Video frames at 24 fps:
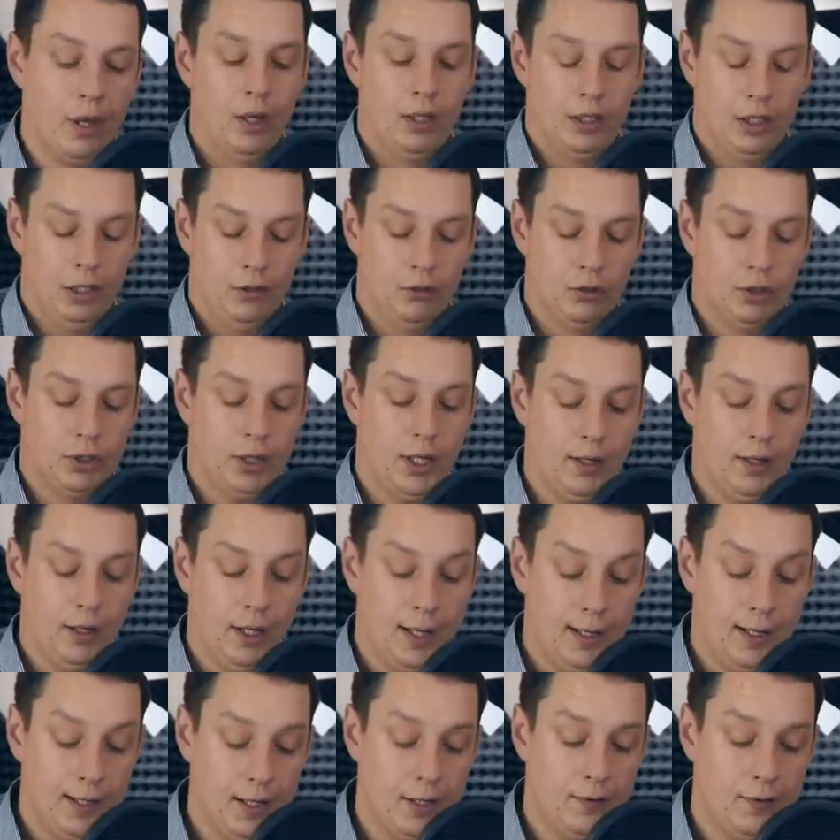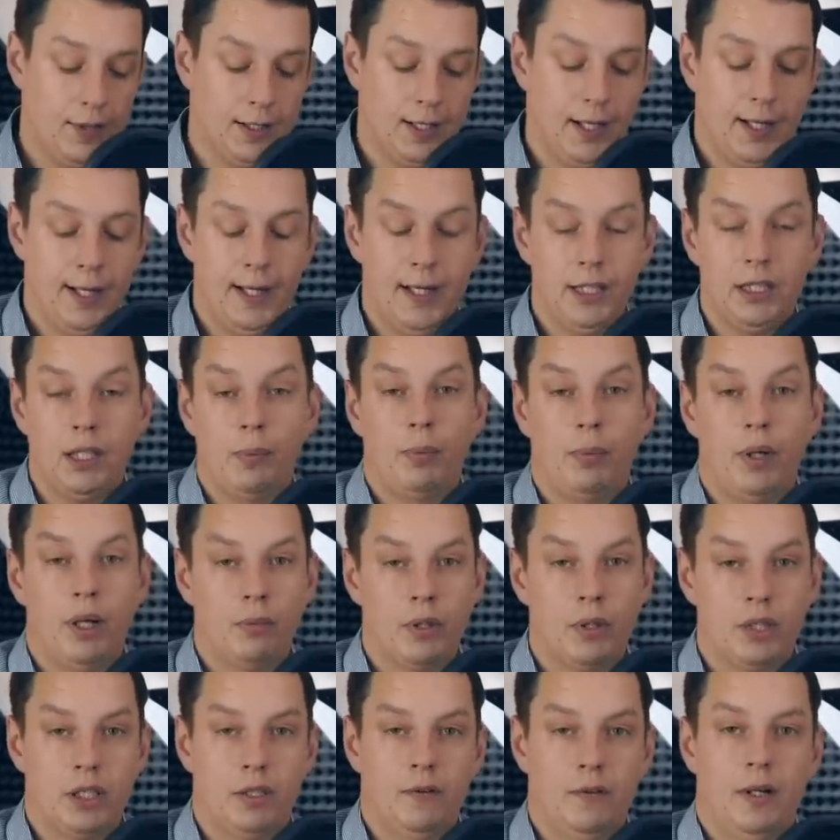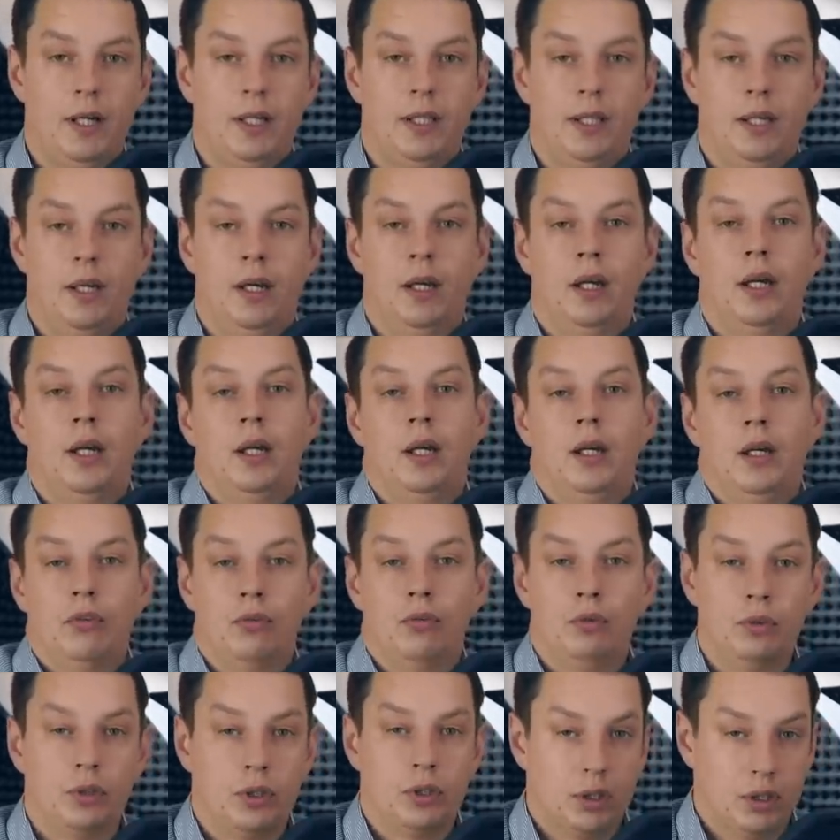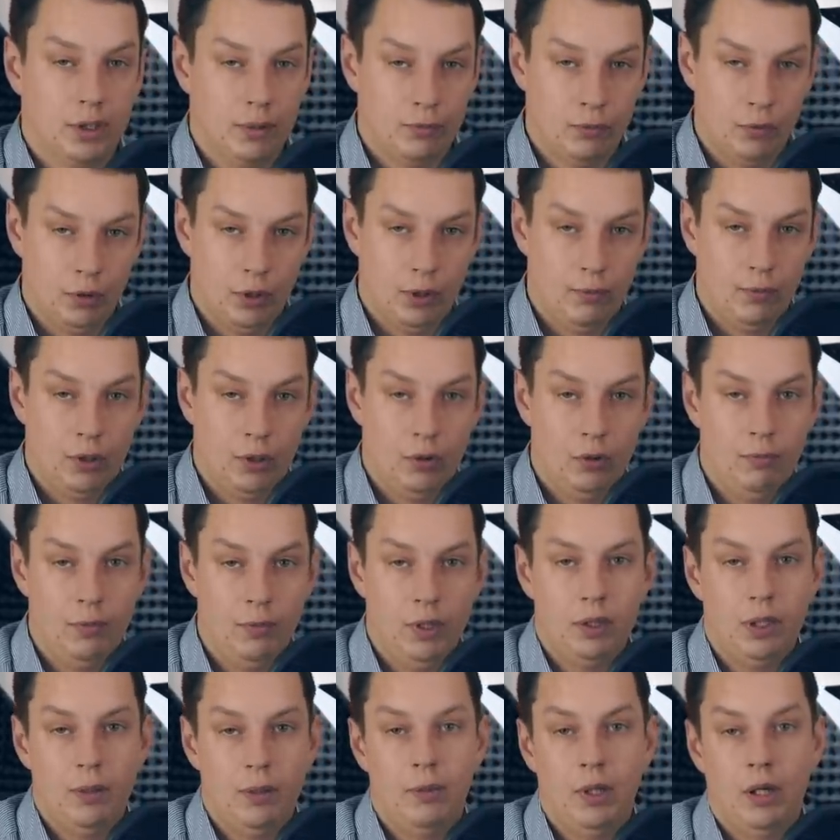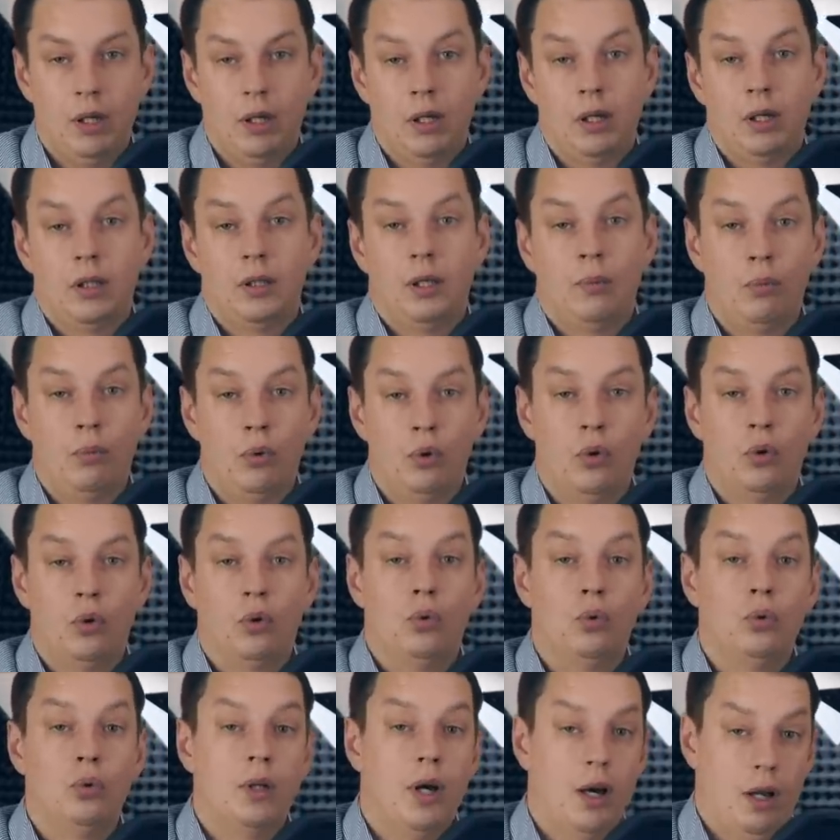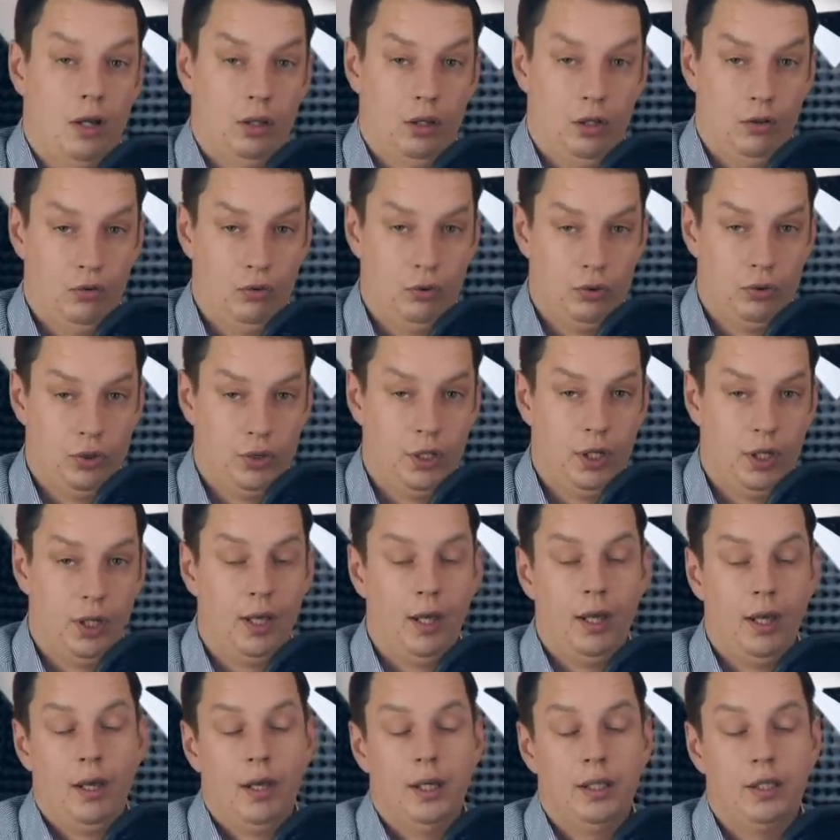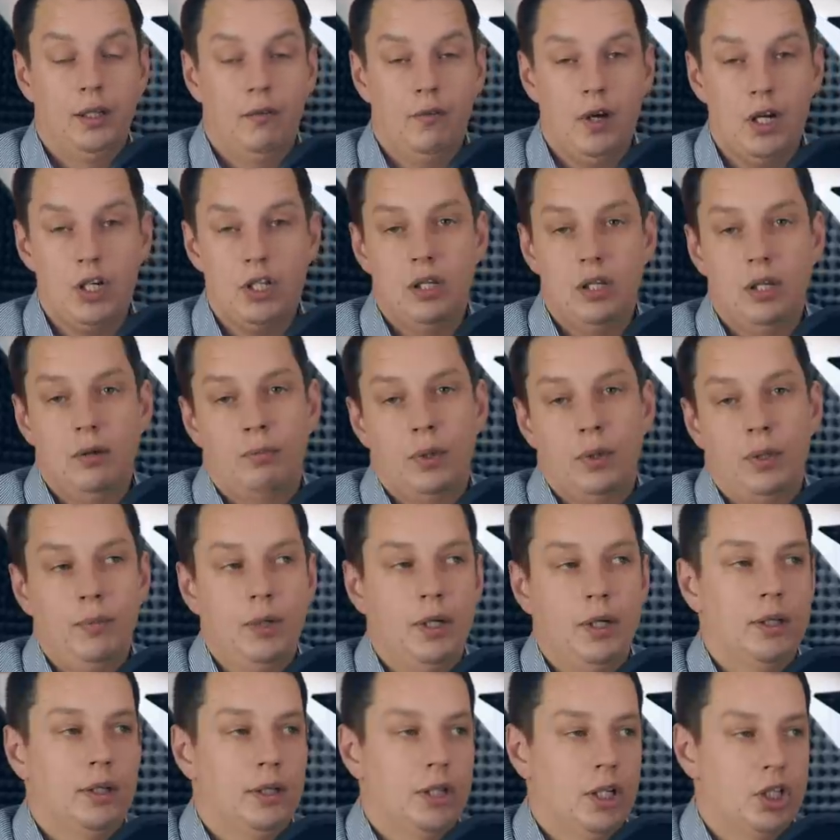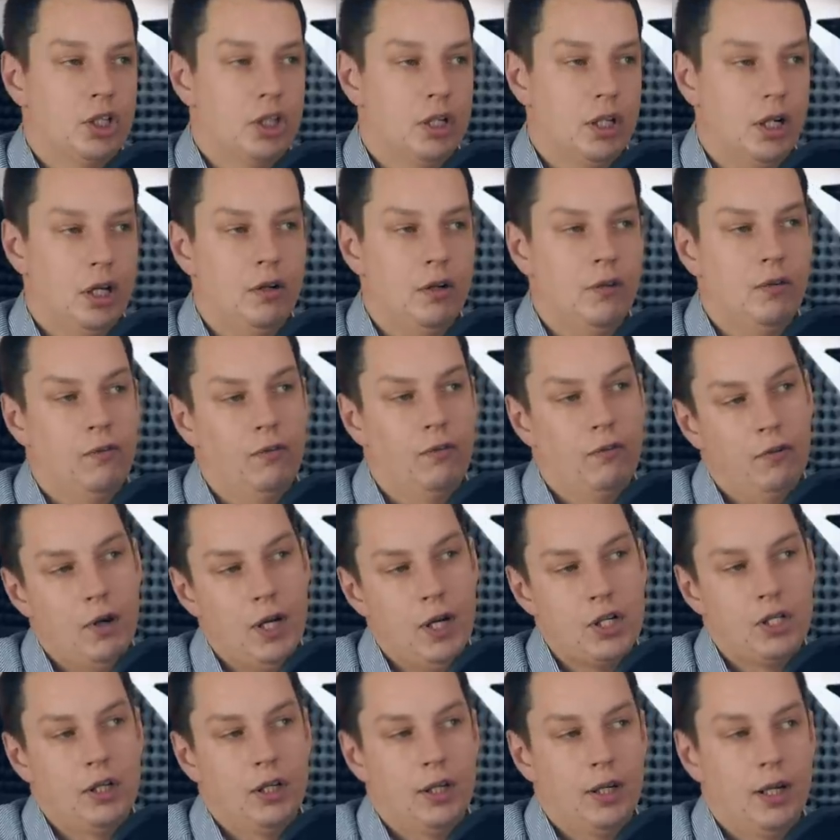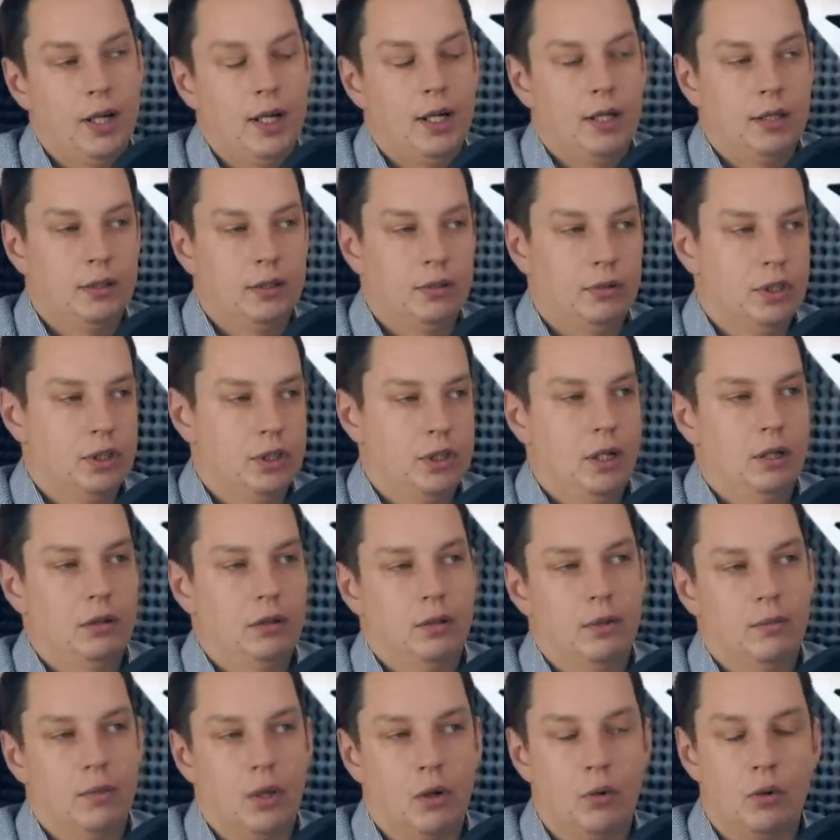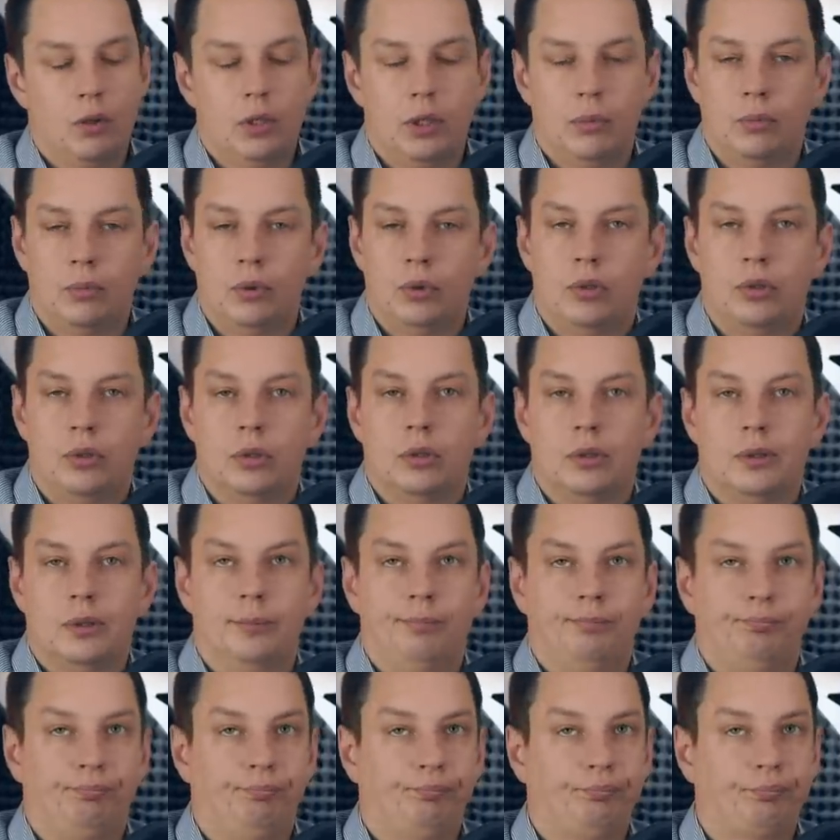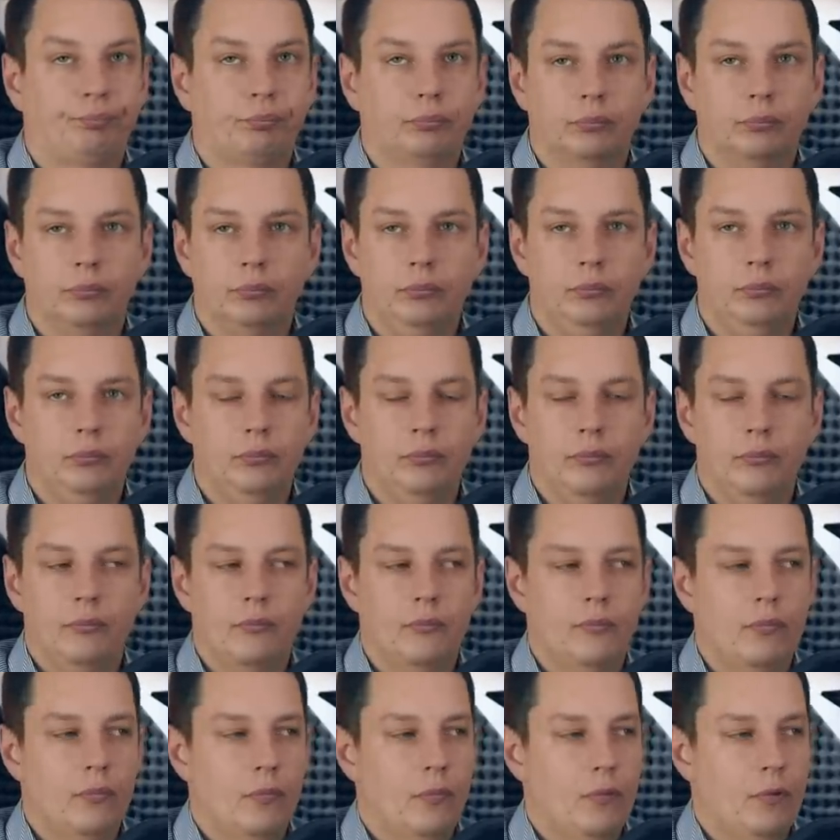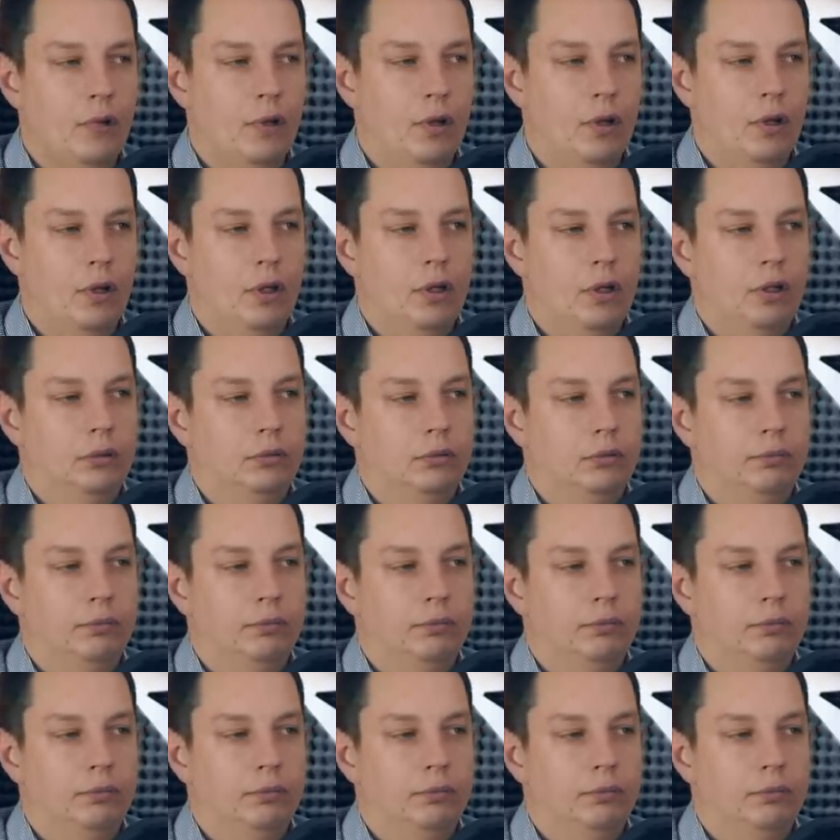Так вот, корирование – это преобразование функции со многими аргументами к набору унарных функций. Это важно примерно так же, как важно, как, не знаю, там какой-нибудь э, э,